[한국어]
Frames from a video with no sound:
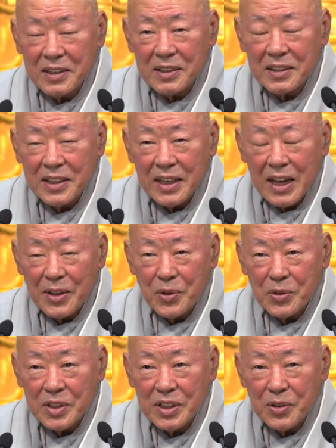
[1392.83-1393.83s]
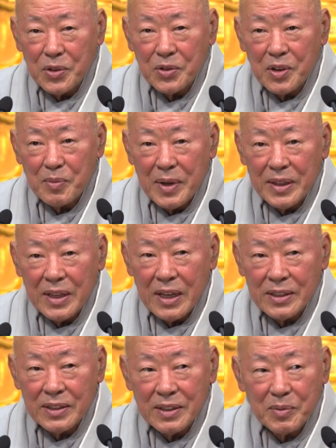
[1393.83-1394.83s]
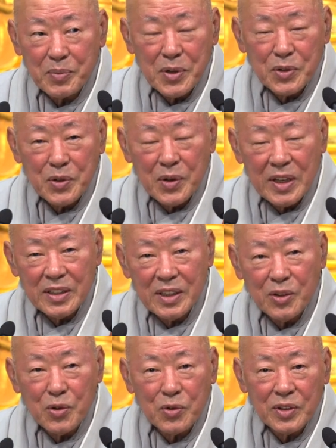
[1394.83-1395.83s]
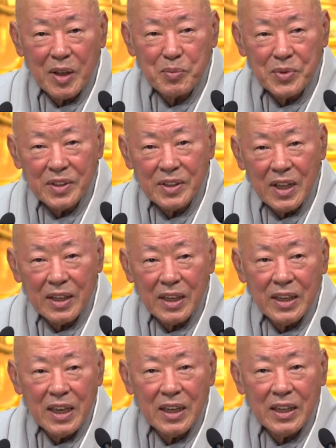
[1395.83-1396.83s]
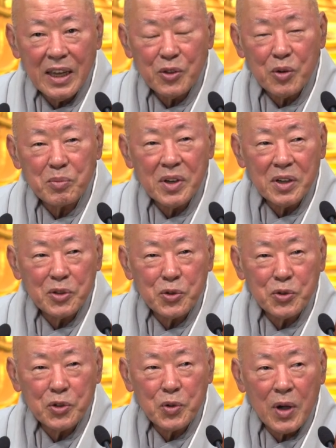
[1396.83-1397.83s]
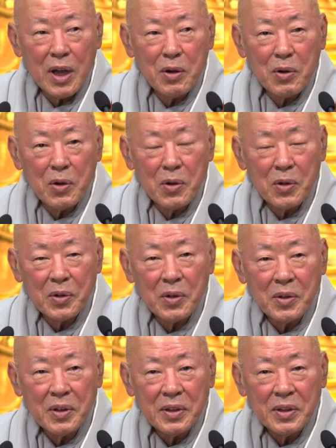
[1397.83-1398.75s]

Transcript: 어디 가도 신도들 만나서 평소같이 농담 비슷하게 얘기해도 먹어주지도 않고